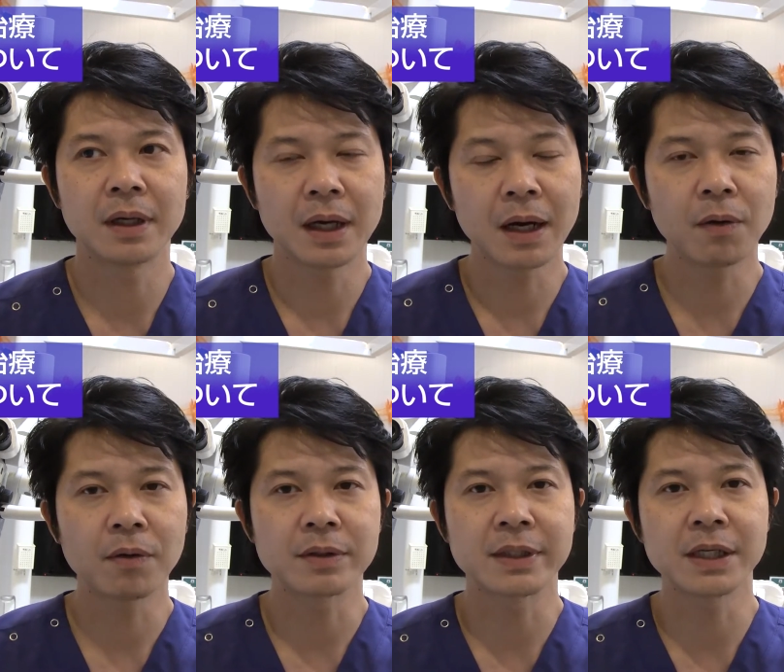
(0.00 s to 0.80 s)
歯
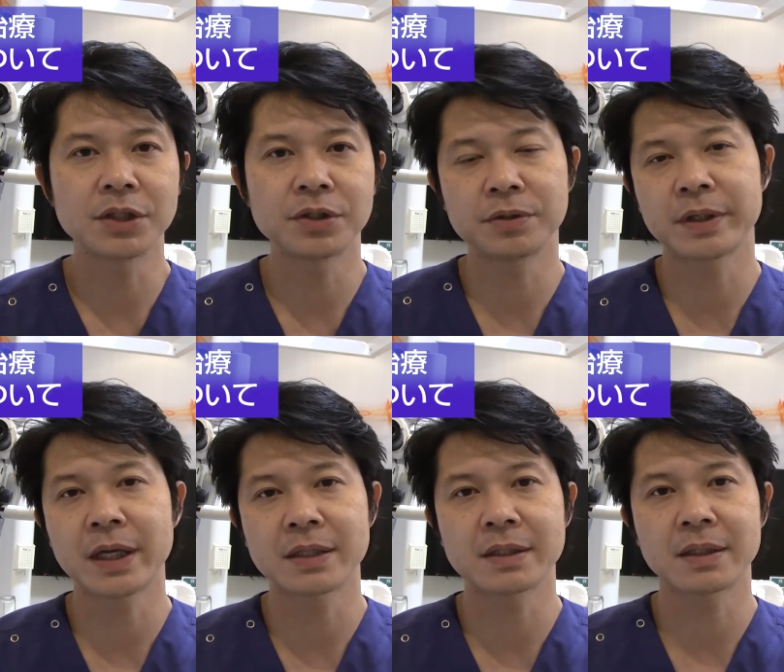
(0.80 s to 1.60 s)
を全周
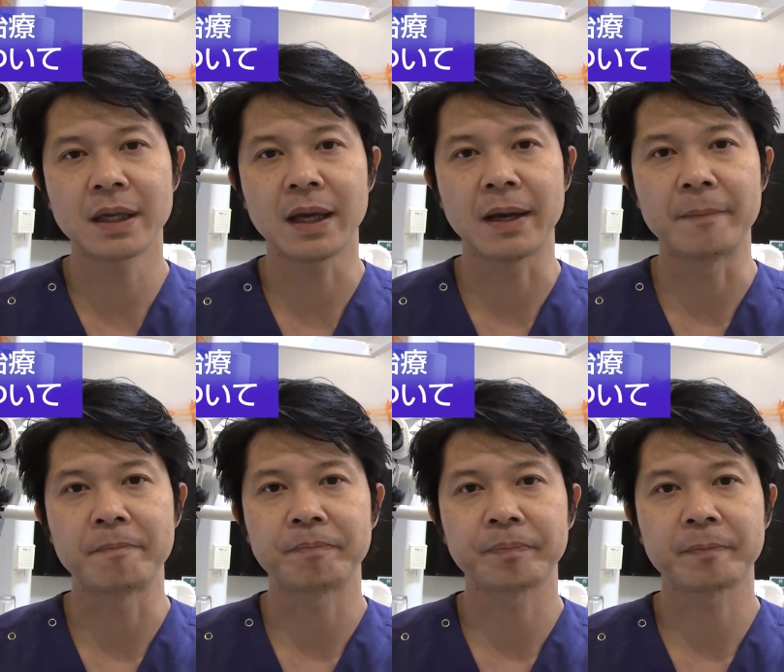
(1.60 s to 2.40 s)
削って
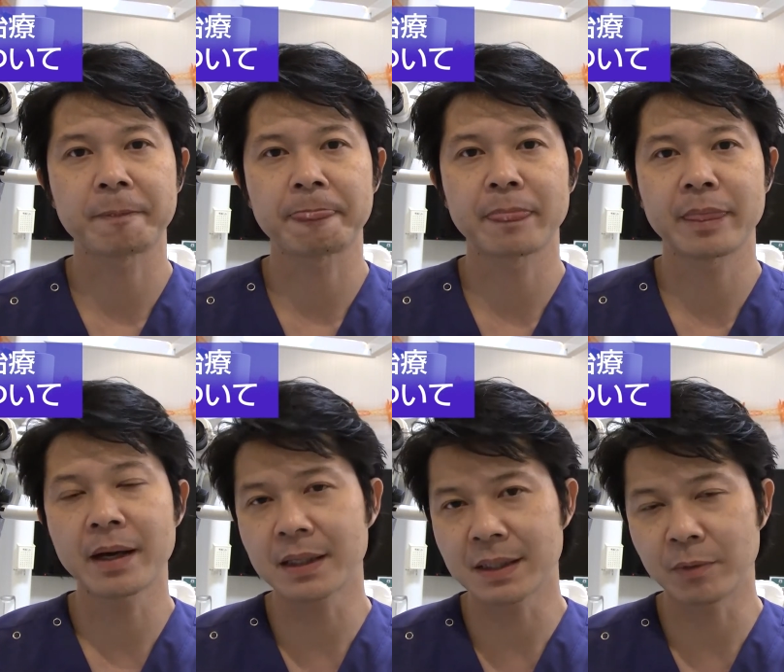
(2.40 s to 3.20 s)

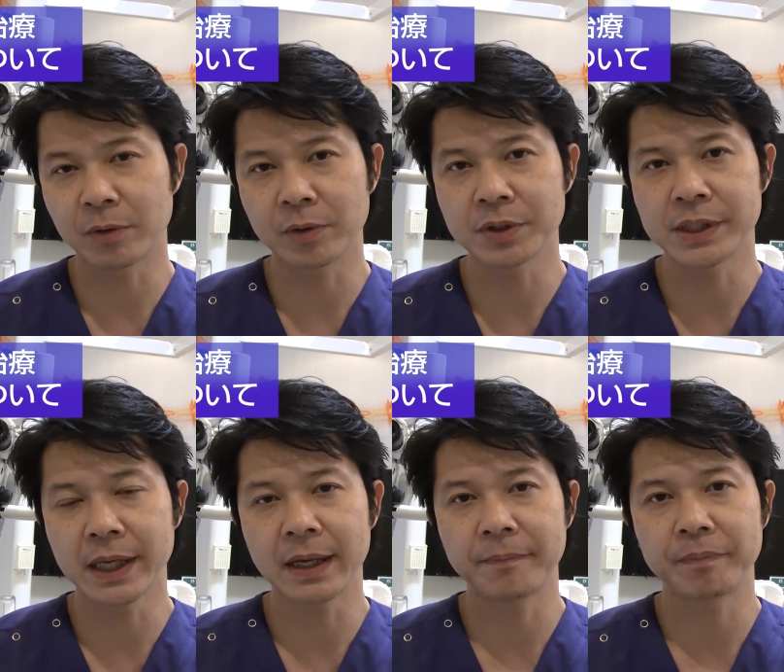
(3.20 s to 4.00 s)
高さも落とし
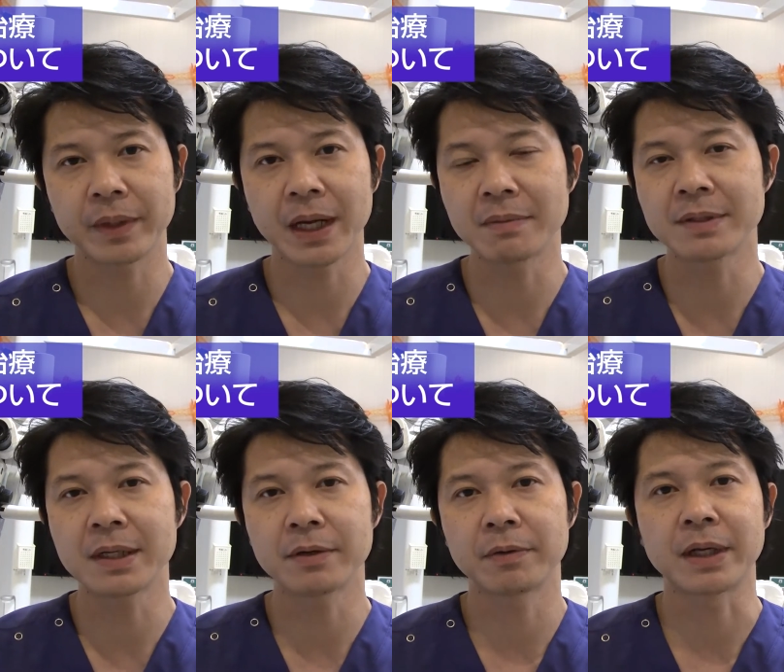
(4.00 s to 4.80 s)
てかぶ
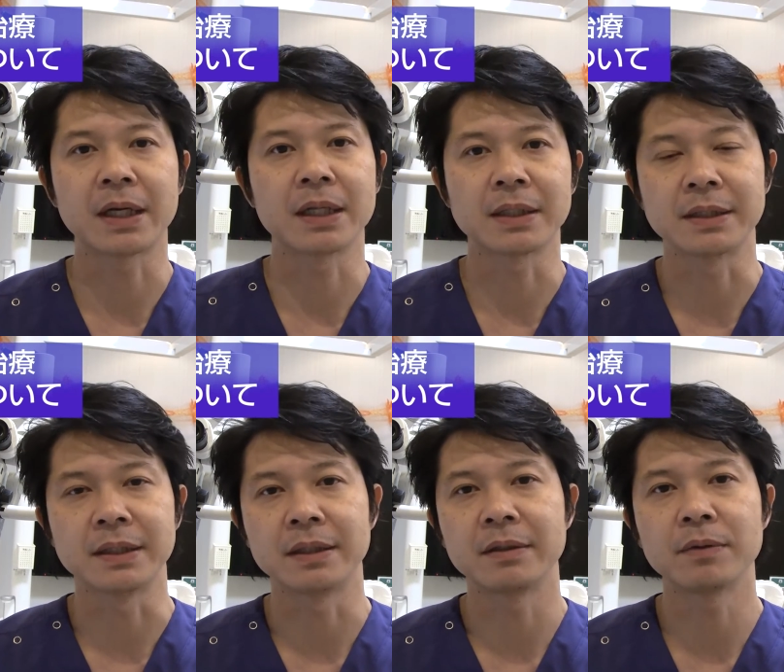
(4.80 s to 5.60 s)
せるような
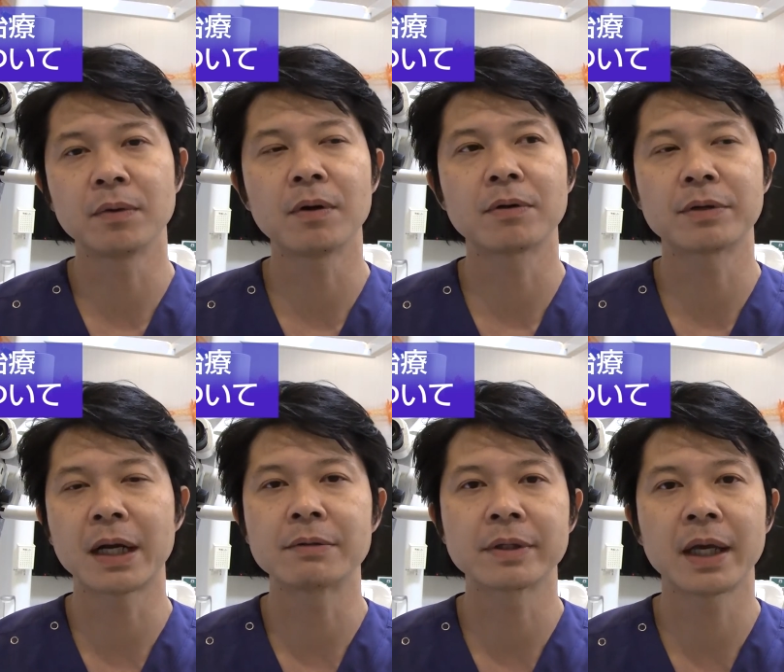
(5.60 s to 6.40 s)
形を
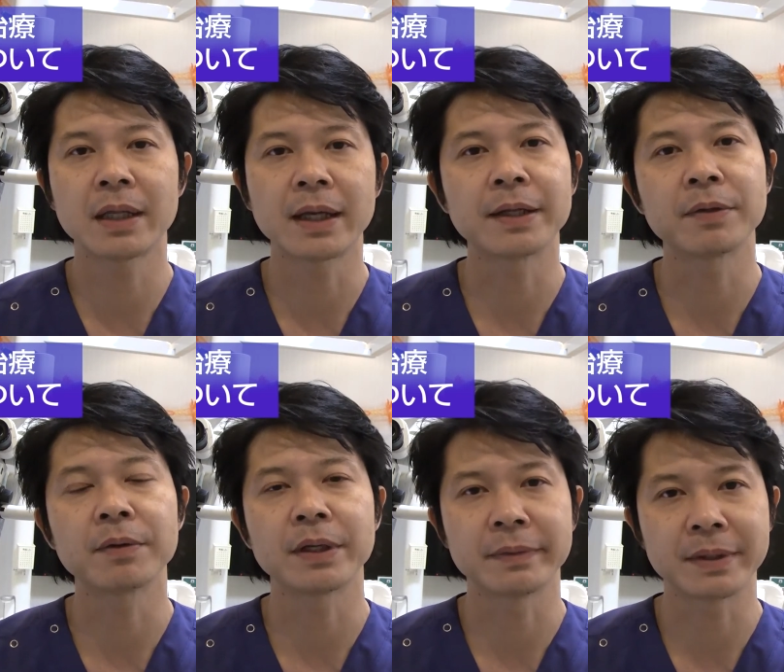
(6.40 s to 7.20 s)
クラウン形態
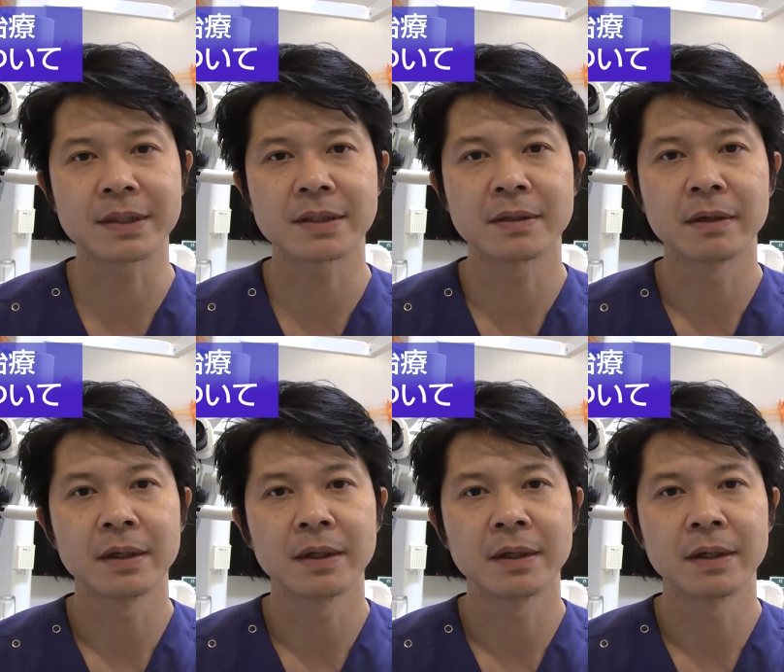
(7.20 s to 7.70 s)
と言います、